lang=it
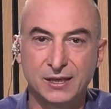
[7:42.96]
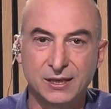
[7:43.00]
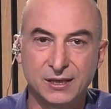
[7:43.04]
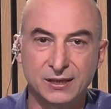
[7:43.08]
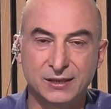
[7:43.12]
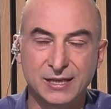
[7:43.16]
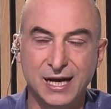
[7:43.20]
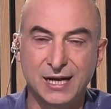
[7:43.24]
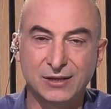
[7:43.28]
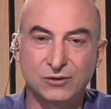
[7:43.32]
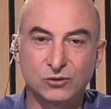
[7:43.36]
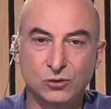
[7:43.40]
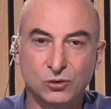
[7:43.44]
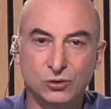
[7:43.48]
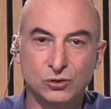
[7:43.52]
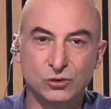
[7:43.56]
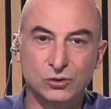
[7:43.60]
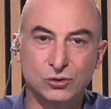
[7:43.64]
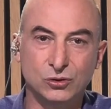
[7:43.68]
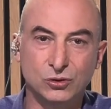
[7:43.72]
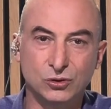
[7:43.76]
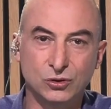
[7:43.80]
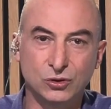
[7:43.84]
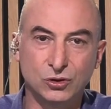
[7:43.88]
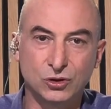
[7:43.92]

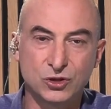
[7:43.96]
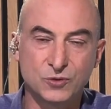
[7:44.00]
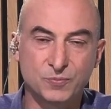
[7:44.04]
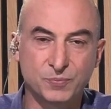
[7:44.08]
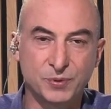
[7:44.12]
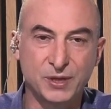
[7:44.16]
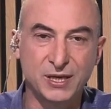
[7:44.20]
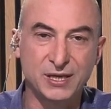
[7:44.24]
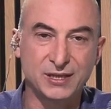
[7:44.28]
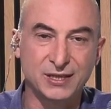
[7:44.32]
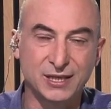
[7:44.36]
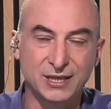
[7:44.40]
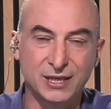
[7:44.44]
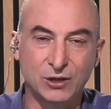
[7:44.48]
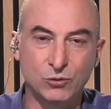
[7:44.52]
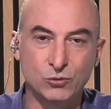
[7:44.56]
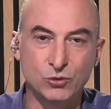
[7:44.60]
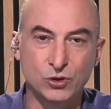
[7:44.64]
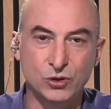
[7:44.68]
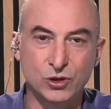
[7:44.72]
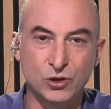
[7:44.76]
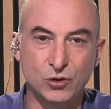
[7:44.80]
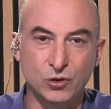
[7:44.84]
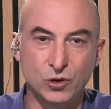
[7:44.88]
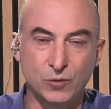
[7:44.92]
tanto spinta
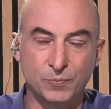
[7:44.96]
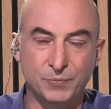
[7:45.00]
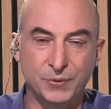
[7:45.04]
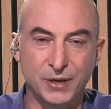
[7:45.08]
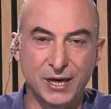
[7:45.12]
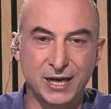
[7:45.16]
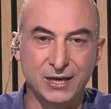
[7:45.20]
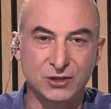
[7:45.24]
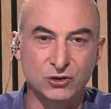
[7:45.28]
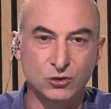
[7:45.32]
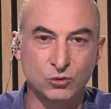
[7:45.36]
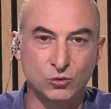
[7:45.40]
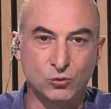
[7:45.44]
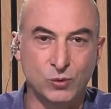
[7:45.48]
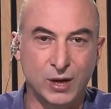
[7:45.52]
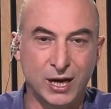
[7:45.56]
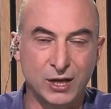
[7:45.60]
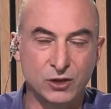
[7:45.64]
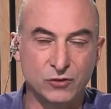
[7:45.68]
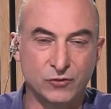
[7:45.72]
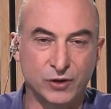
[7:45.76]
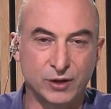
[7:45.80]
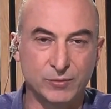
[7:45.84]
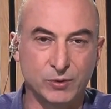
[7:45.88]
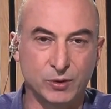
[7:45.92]
dall'Unione Europea sul quale
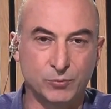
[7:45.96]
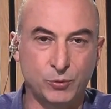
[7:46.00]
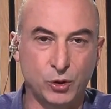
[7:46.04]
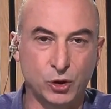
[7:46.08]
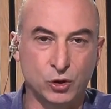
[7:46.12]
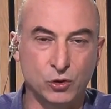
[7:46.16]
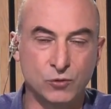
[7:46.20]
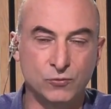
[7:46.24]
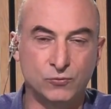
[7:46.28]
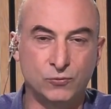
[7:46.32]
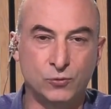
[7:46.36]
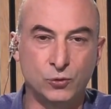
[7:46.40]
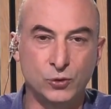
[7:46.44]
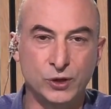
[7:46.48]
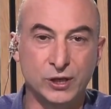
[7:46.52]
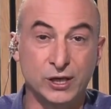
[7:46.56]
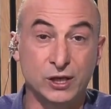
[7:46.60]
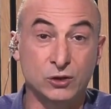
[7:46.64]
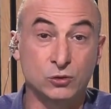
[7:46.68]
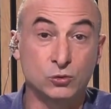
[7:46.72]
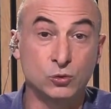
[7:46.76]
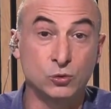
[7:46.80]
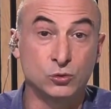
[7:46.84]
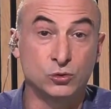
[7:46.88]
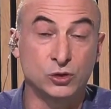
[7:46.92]
dovrebbero poi
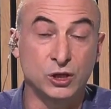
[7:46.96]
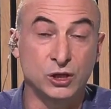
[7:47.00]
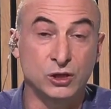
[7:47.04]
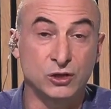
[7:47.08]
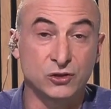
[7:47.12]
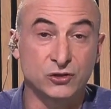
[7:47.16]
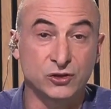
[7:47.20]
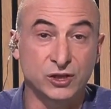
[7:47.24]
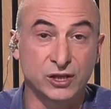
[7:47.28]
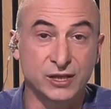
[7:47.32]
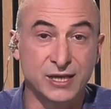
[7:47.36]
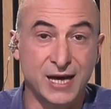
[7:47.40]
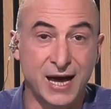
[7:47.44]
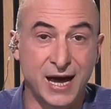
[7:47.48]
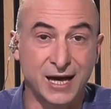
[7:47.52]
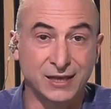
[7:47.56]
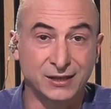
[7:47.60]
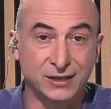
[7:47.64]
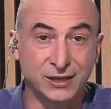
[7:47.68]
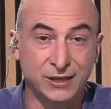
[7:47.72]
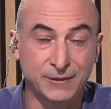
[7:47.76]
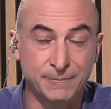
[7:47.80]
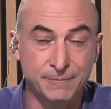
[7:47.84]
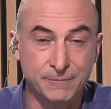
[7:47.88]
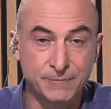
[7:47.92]
confluire tutti i nostri
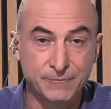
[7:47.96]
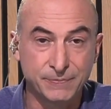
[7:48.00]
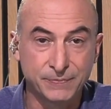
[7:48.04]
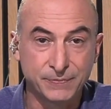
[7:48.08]
dati